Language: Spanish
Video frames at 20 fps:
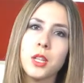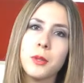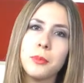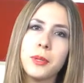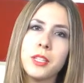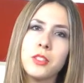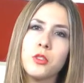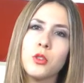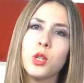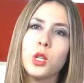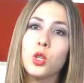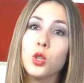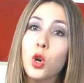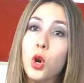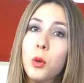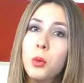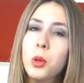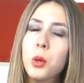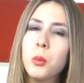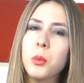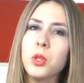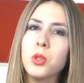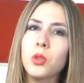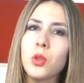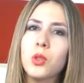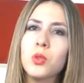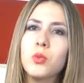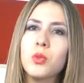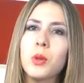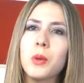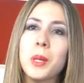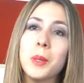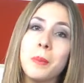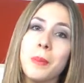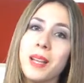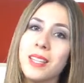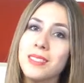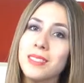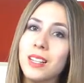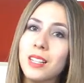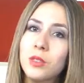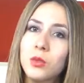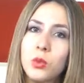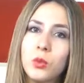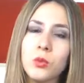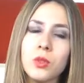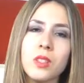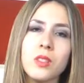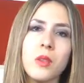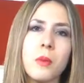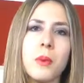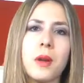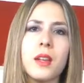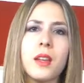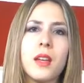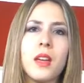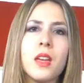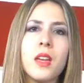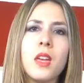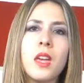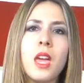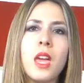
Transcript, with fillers: El precio del cobre aumentó a su nivel más alto en una semana